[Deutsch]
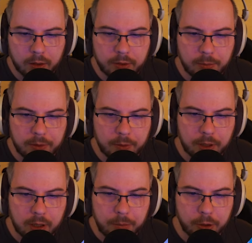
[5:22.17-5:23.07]
Den machen wir
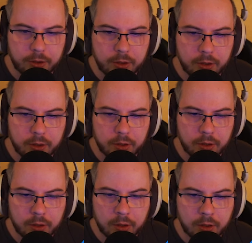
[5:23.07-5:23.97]
mal kaputt.
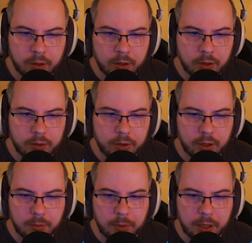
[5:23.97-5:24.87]
Den
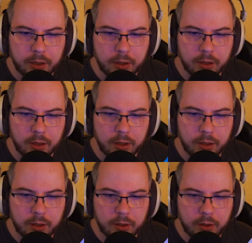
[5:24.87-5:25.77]
hat mein... Äh
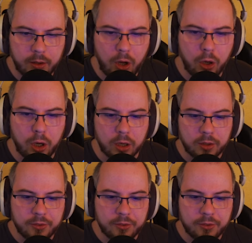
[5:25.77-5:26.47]
oh lol!